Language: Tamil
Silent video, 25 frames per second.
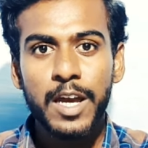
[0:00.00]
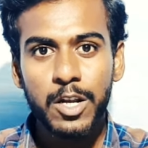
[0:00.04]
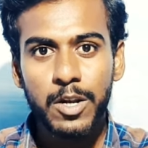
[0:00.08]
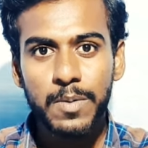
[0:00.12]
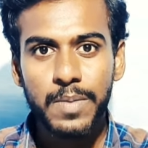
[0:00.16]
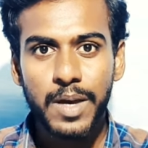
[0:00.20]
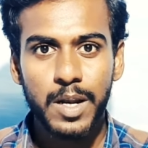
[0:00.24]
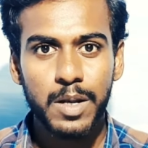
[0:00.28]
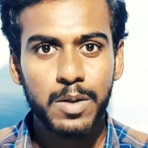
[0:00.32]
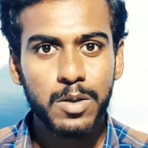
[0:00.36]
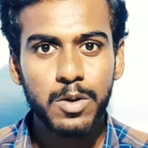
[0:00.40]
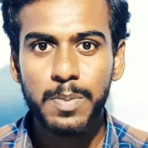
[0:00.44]

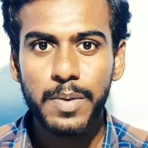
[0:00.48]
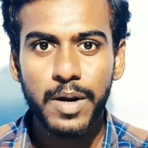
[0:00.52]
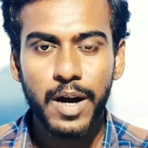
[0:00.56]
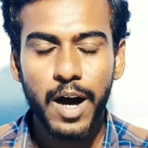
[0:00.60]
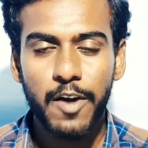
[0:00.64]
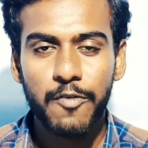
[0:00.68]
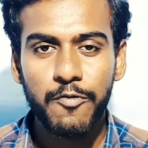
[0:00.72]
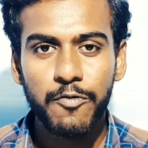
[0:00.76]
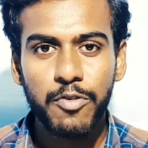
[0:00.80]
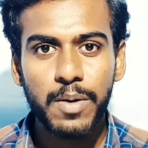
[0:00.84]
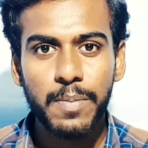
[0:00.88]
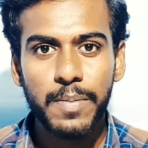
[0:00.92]
இன்னும்
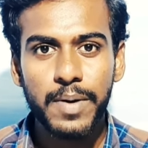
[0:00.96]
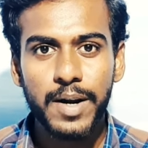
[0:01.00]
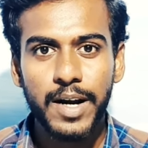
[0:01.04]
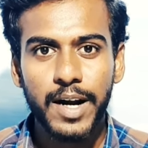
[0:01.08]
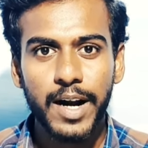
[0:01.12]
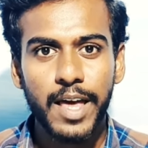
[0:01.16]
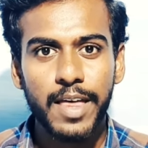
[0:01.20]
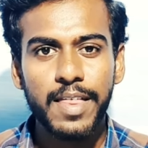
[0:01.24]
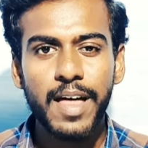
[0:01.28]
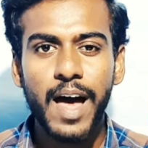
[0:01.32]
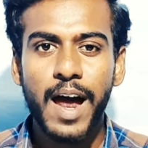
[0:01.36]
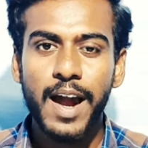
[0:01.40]
எதுவும் கன்ஃபார்ம் பண்ண
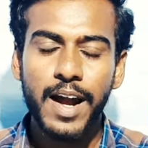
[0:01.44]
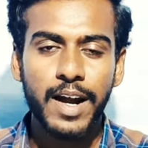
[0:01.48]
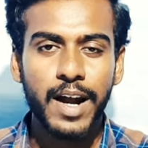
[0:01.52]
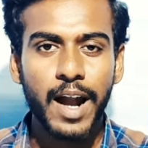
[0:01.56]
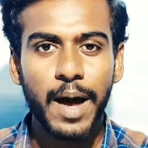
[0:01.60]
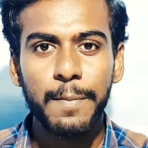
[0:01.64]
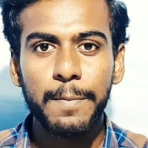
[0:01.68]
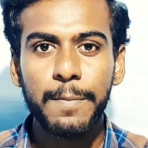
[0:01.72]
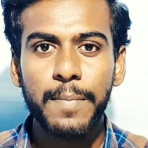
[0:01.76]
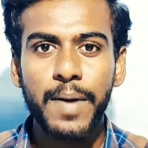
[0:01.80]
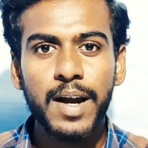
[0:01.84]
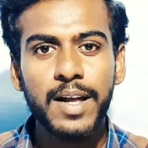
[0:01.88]
கிடையாது ஆனா
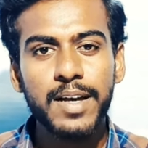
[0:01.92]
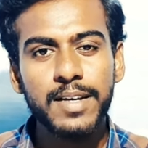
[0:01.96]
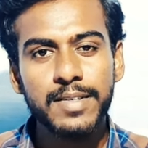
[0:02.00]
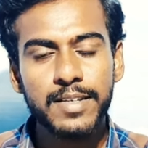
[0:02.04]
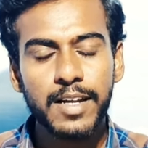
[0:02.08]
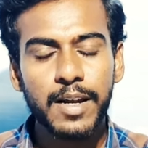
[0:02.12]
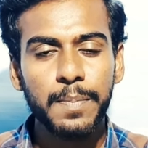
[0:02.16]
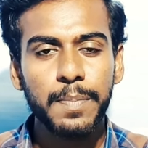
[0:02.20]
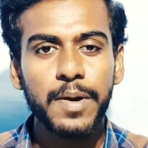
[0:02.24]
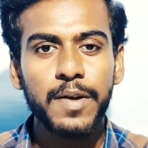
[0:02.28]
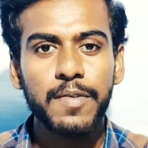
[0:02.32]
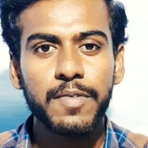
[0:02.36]
நம்மளே
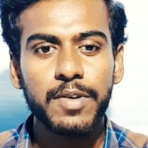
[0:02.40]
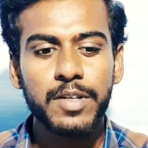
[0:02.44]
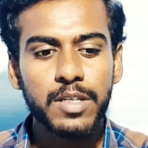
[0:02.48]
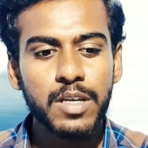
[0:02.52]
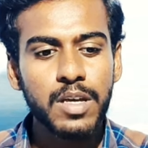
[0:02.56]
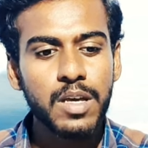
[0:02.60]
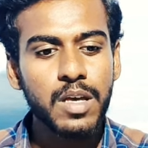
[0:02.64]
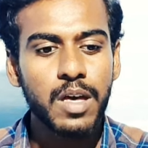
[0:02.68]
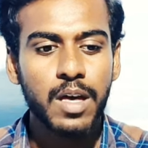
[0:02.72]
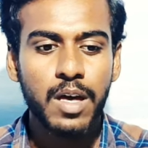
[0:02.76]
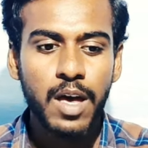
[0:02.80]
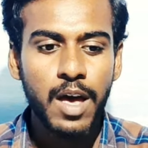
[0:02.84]
சில பேர்
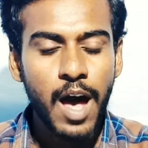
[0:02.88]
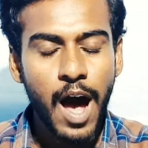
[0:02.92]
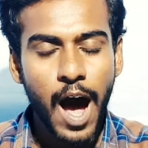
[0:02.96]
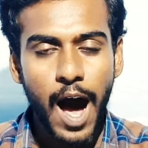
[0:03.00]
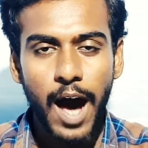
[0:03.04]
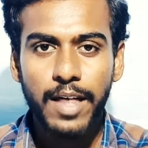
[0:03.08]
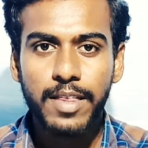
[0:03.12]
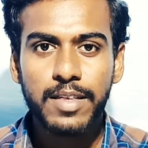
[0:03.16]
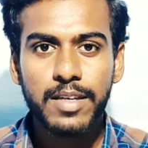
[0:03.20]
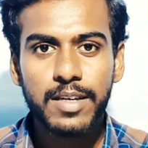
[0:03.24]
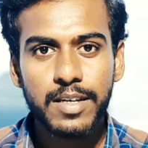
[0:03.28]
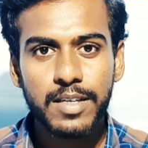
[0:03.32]
வந்து
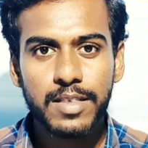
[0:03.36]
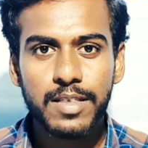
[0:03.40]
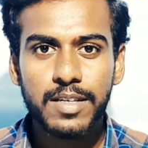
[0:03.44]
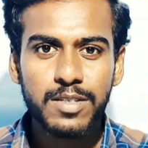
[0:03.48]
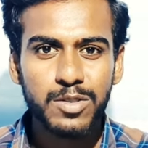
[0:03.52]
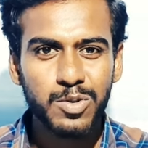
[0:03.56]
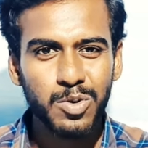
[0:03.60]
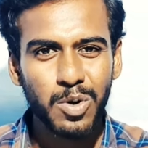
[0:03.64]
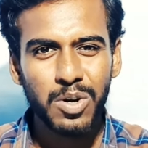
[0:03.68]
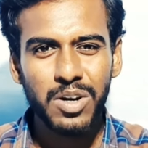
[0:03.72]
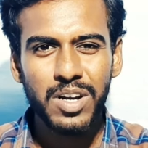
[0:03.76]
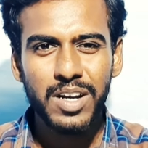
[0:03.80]
அது
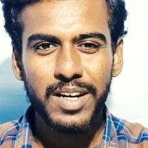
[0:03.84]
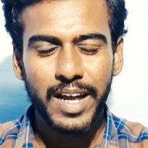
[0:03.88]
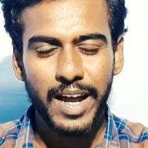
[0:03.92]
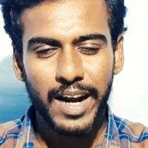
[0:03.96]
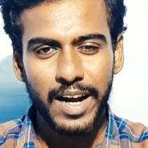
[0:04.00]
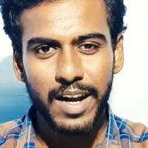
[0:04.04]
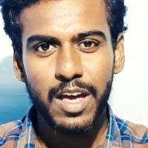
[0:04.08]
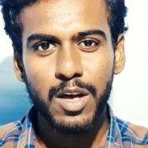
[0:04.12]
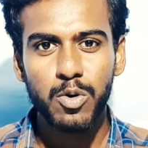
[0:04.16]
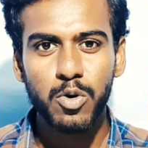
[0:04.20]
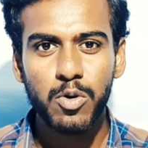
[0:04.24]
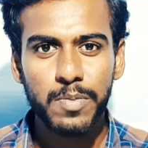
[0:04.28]
இதுன்னு சொல்லி
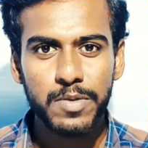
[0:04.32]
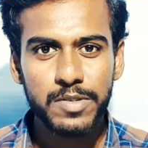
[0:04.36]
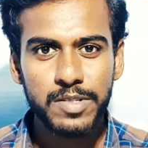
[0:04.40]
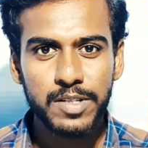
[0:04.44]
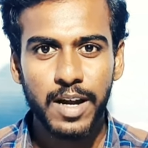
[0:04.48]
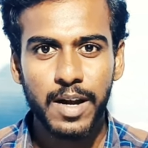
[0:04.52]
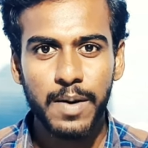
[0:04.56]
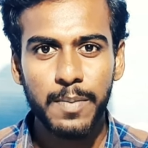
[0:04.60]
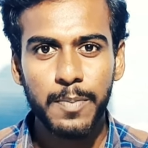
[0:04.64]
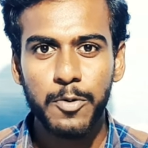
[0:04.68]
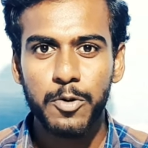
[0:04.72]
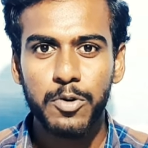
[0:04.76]
நிறைய
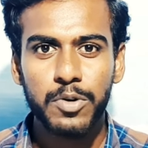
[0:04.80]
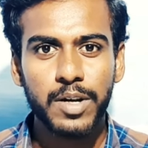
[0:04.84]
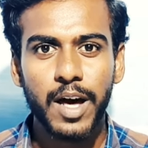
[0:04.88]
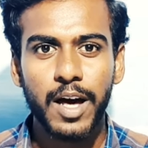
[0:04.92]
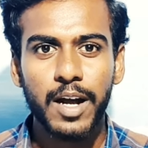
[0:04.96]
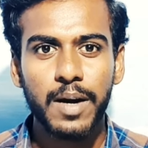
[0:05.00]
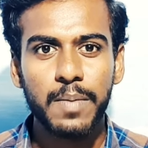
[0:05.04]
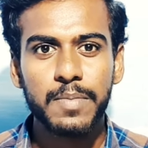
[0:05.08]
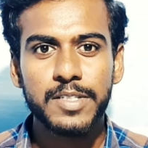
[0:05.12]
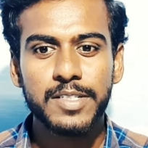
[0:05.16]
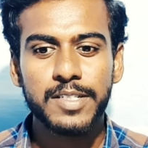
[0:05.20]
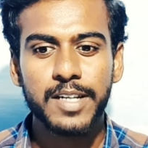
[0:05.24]
ரூமர்ஸ் கிளப்பி விட்டு
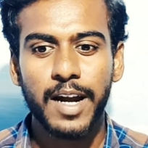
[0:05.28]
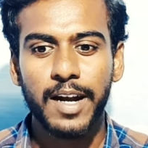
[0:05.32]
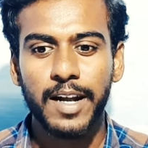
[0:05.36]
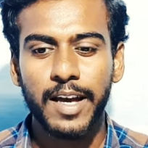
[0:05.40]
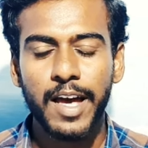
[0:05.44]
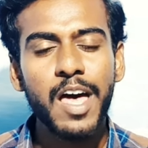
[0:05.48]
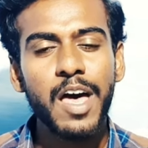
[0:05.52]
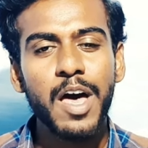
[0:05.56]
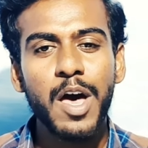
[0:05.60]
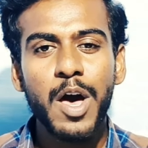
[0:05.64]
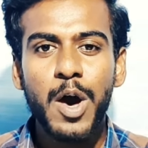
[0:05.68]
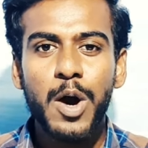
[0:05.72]

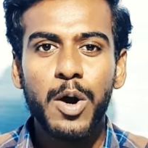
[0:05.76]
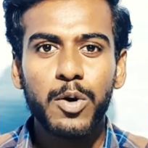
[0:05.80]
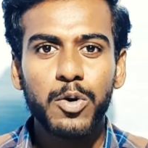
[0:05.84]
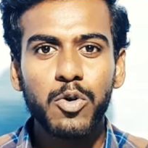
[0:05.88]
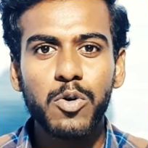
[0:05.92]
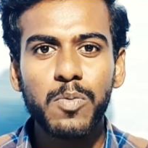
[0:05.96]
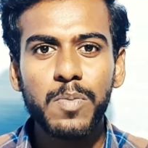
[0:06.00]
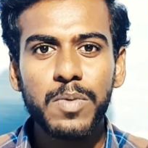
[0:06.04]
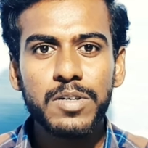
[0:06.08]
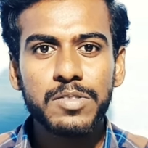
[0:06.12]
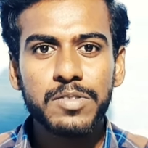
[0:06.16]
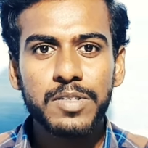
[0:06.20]
ஆரம்பிச்சிட்டாங்க
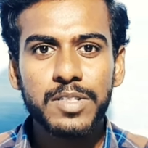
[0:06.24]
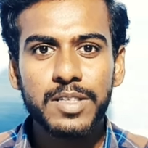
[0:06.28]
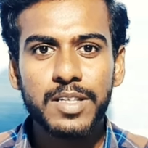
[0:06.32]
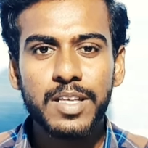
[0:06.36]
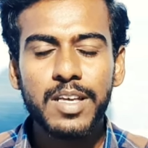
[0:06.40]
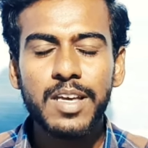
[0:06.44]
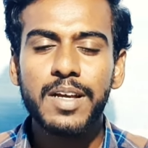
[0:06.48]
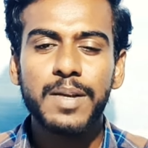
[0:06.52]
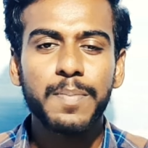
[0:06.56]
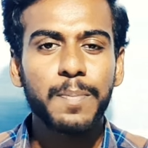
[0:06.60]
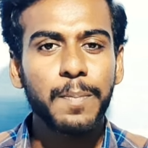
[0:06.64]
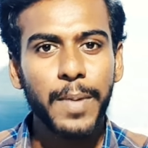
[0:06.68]
ரூமர்ஸ்
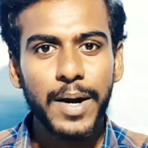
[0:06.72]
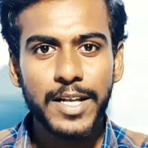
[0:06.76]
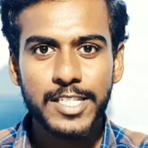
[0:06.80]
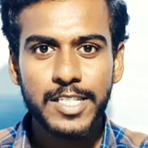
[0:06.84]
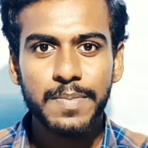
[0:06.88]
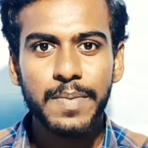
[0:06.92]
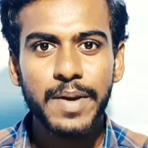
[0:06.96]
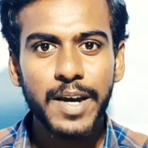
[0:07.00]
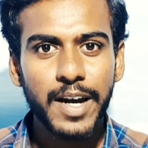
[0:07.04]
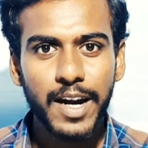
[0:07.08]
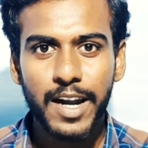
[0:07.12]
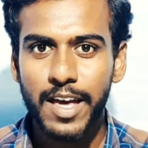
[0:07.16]
வந்து
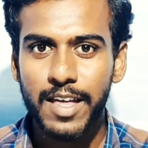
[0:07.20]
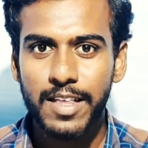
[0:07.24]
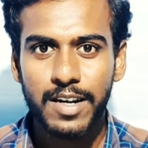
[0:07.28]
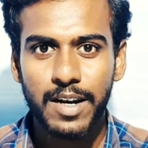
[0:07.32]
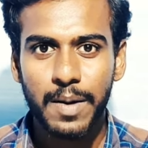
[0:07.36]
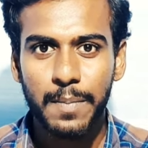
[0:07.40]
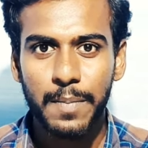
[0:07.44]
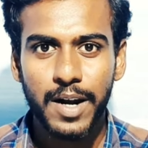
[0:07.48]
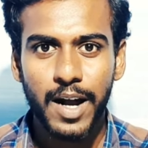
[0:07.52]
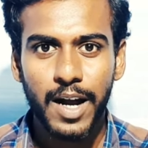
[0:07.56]
பஞ்சமே கிடையாது